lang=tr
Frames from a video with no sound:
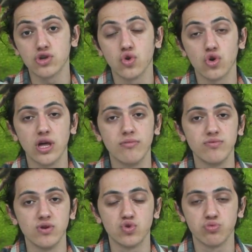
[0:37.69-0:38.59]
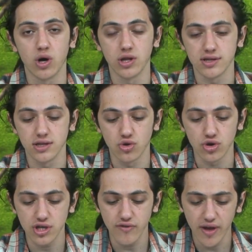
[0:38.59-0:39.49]
Çok önemli bir 3 puan aldılar
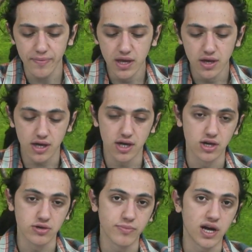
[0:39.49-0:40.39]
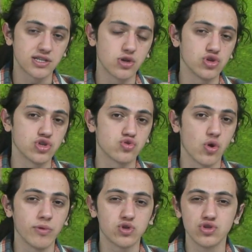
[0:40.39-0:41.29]
orada ve e, Barcelona öncesi
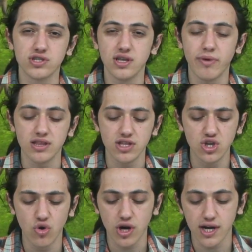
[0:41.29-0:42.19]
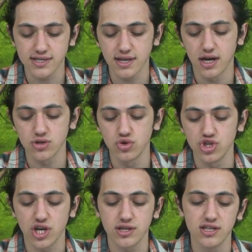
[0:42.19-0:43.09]
son maç öncesi de ben Gihon karşısında rahat
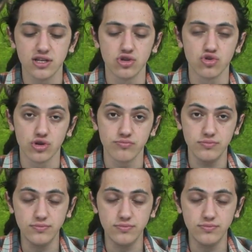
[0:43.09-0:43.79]
oynayacaklarına inanıyorum.